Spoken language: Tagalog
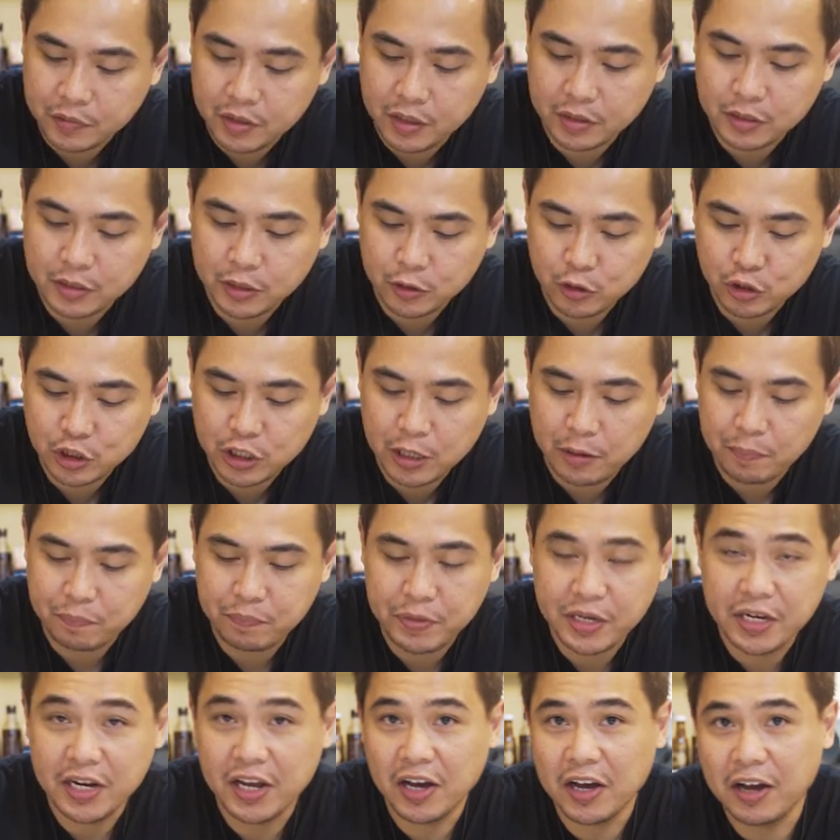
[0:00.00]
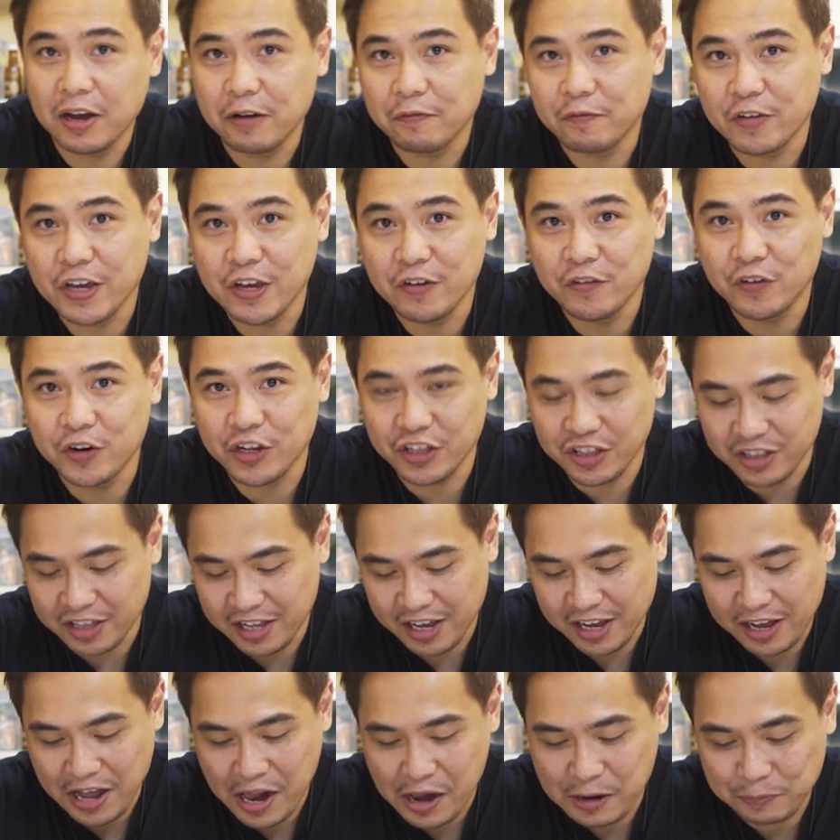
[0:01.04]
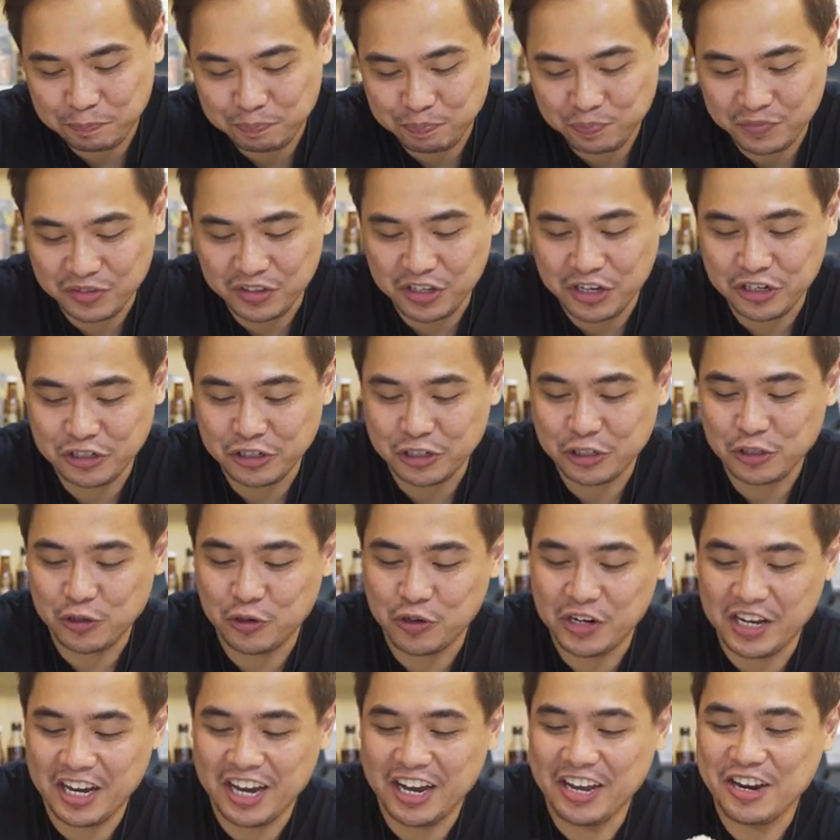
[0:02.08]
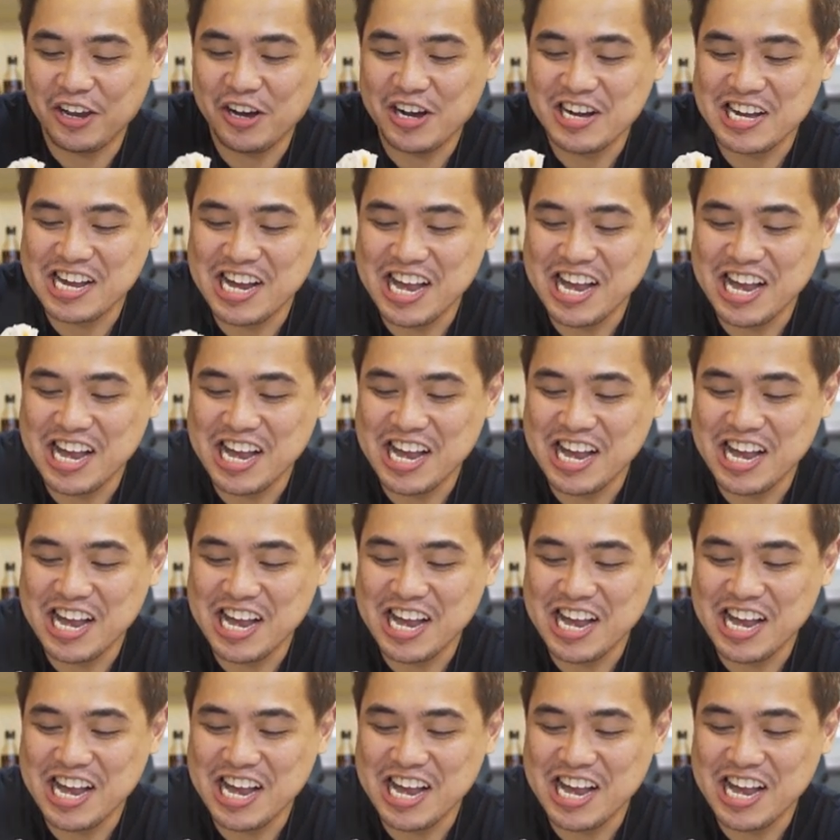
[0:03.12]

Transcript: Isa to sa pinaka-favorite na dishes ko ng ano,